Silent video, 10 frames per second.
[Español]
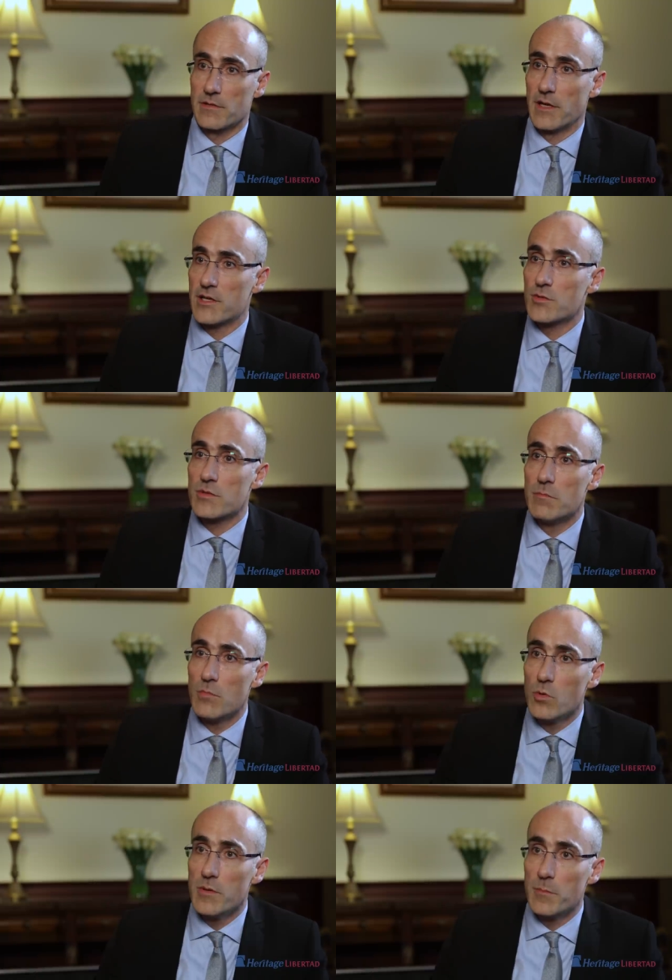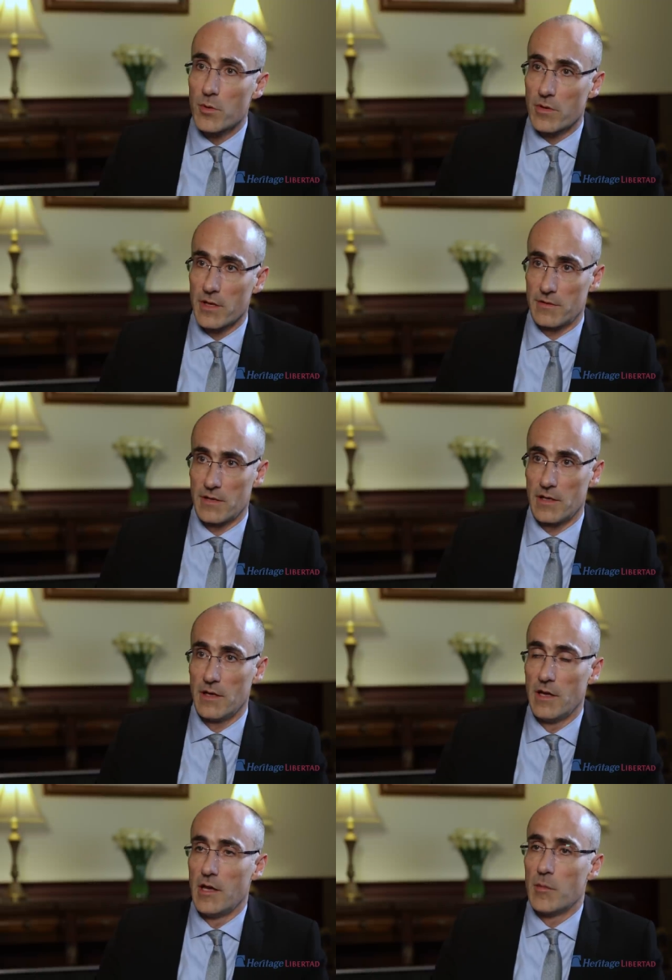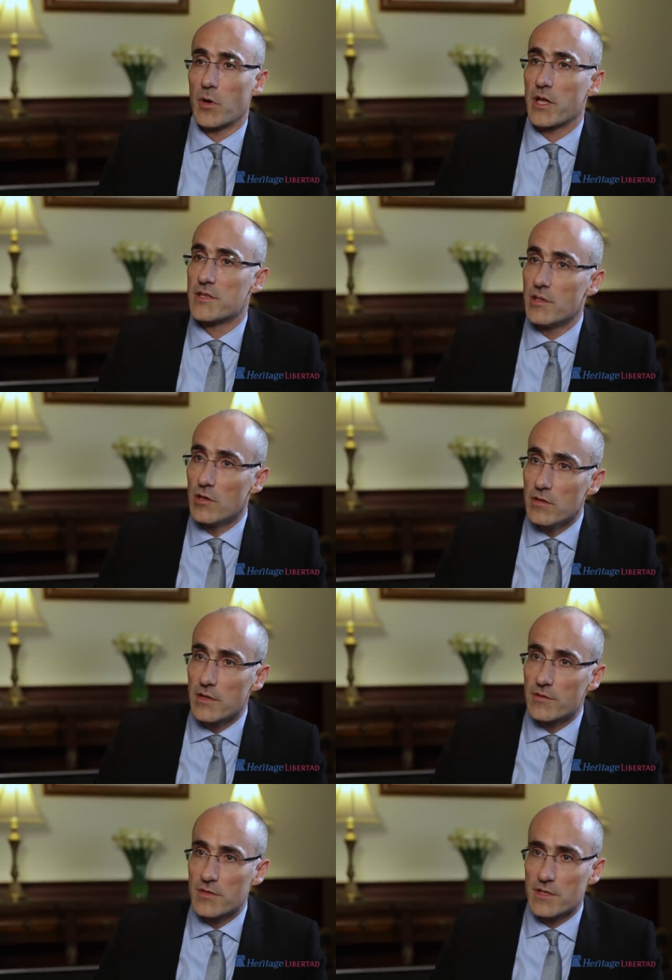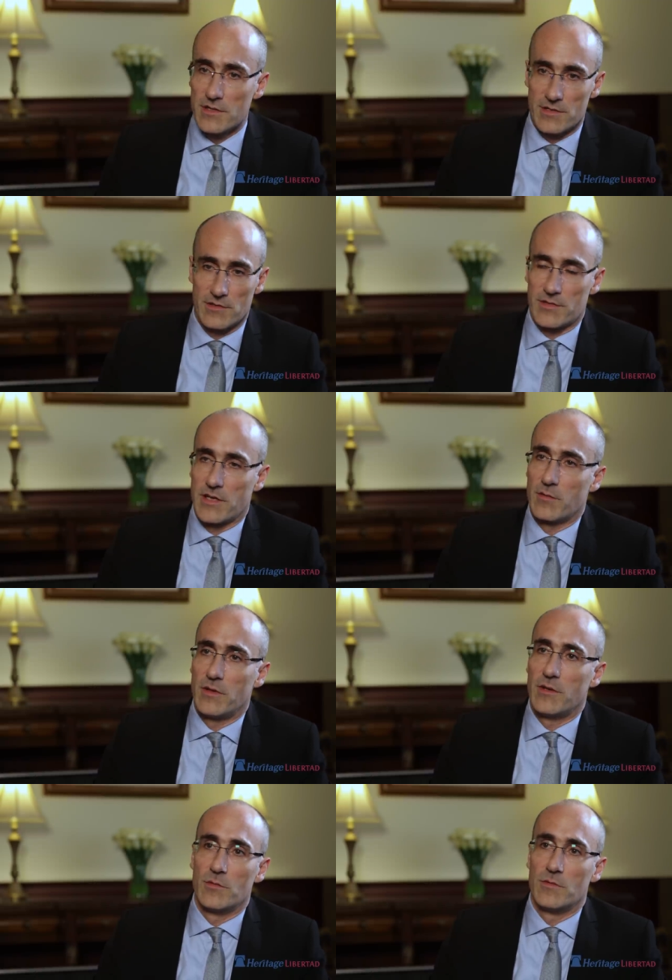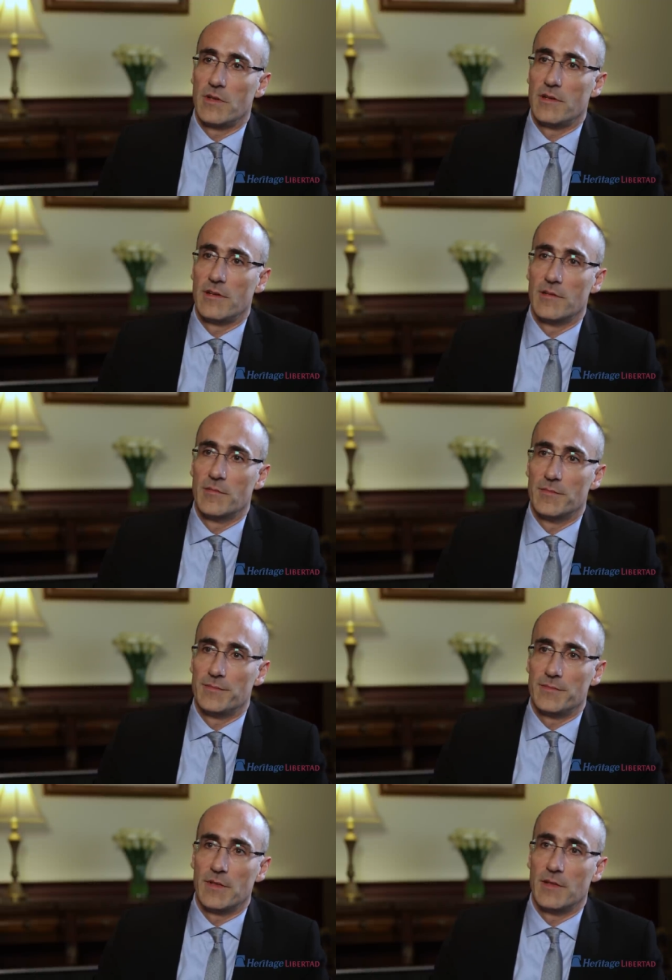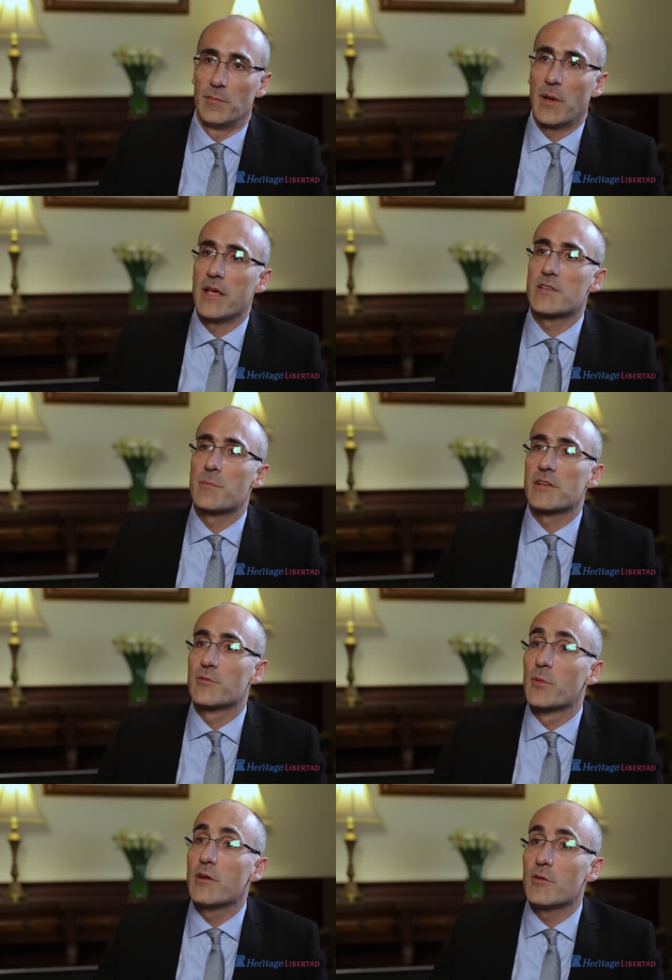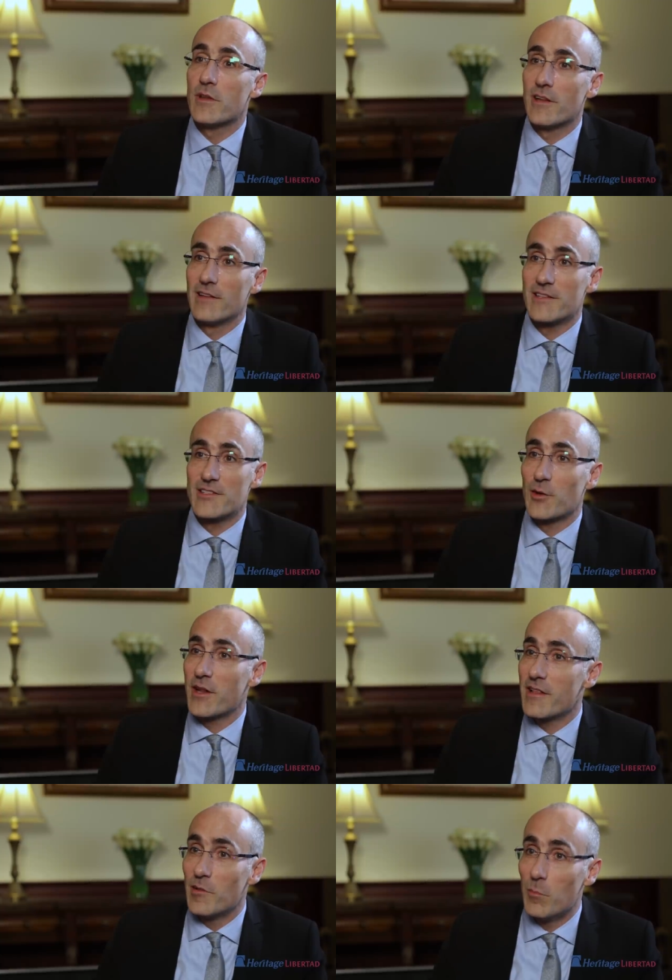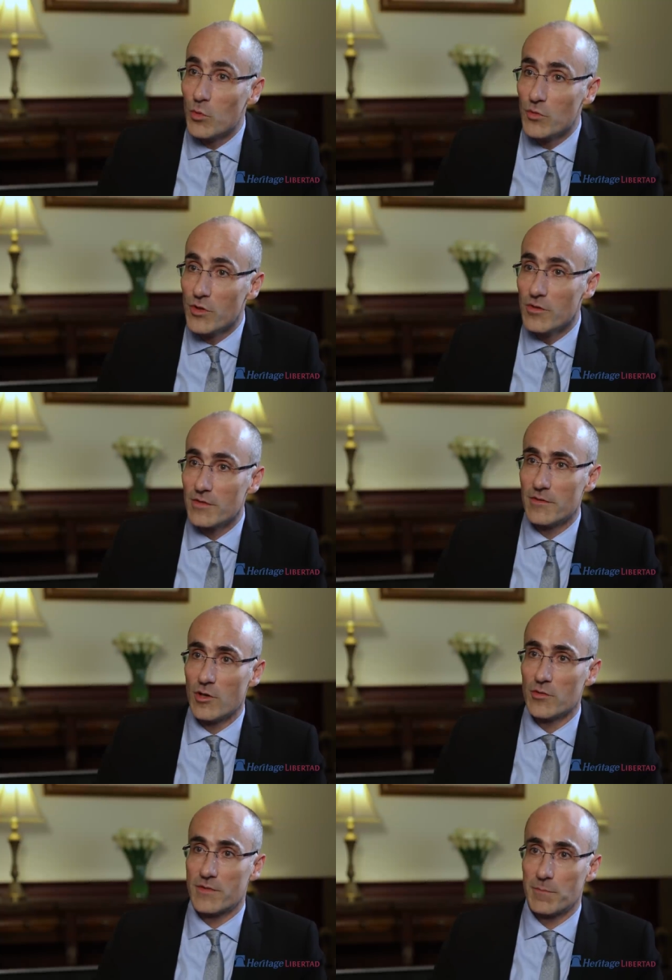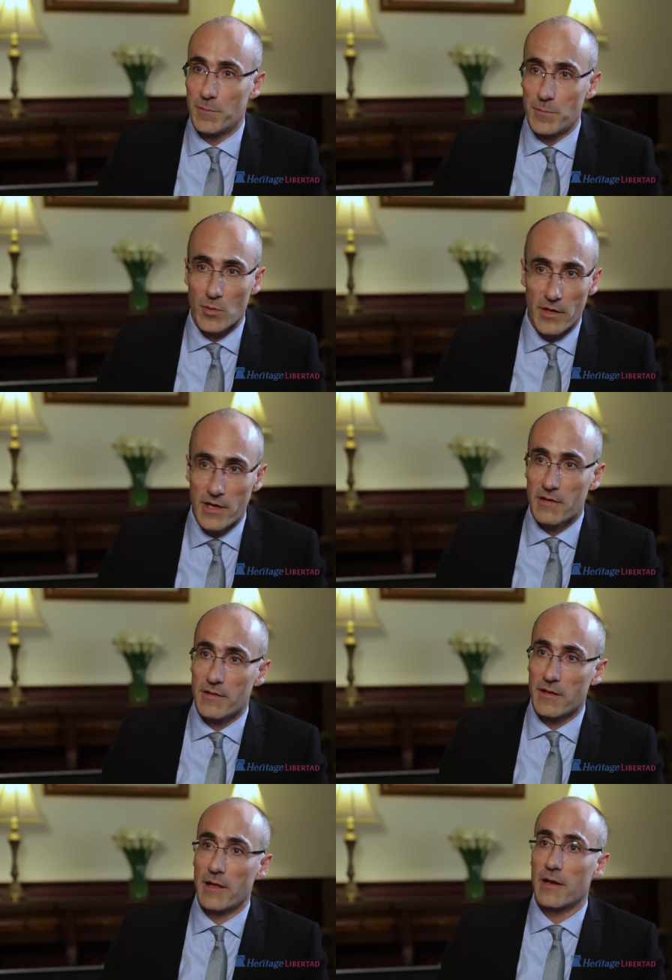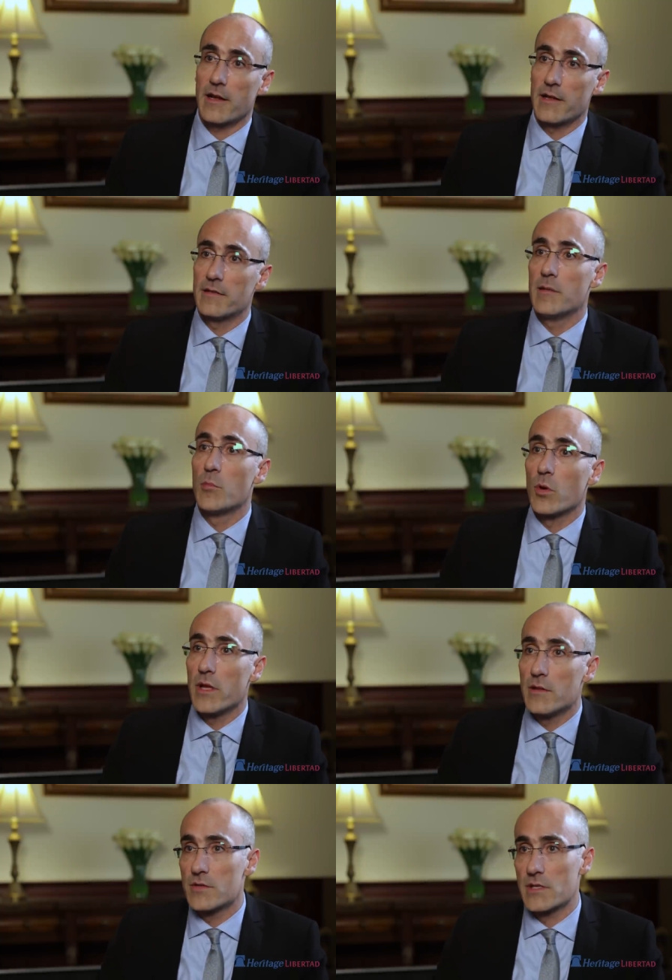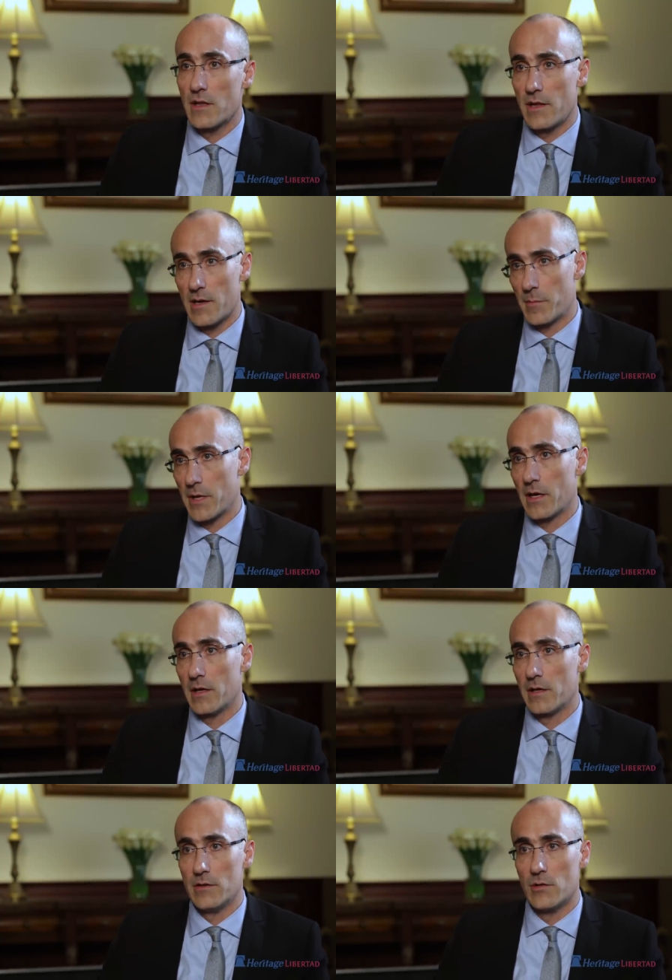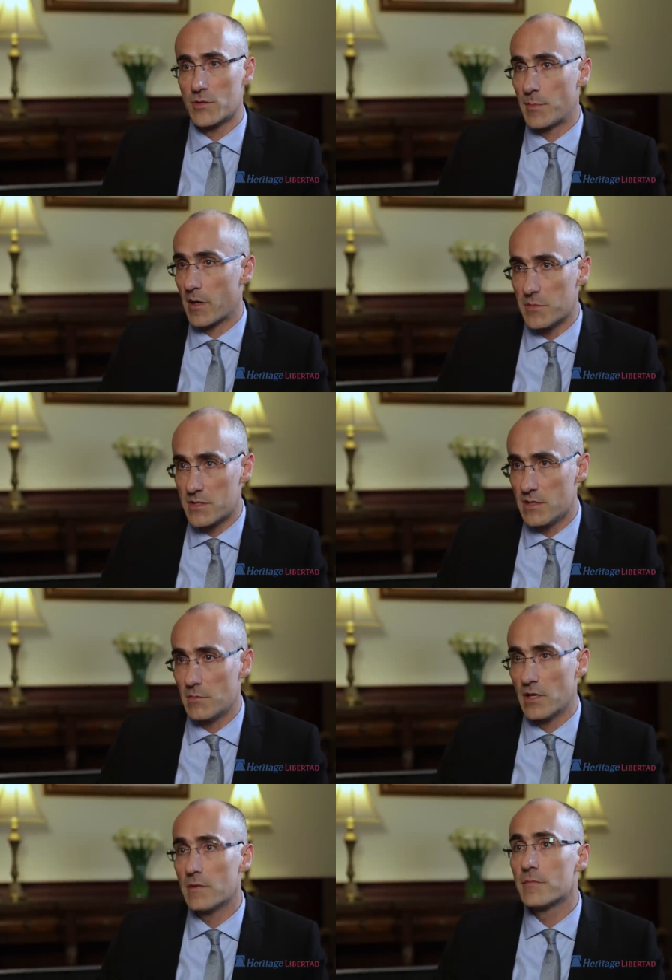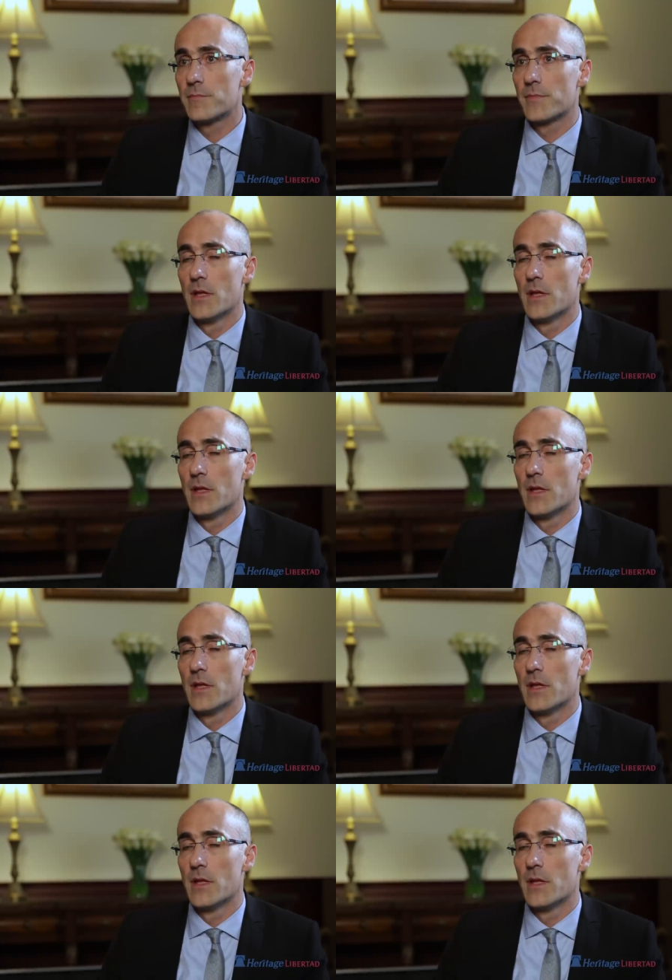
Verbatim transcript: Eso es muy importante, porque si no, entonces, o sea, en, el, país más rico de la historia del mundo, no poder tener gente muriéndose de hambre, no es permisible. Sí.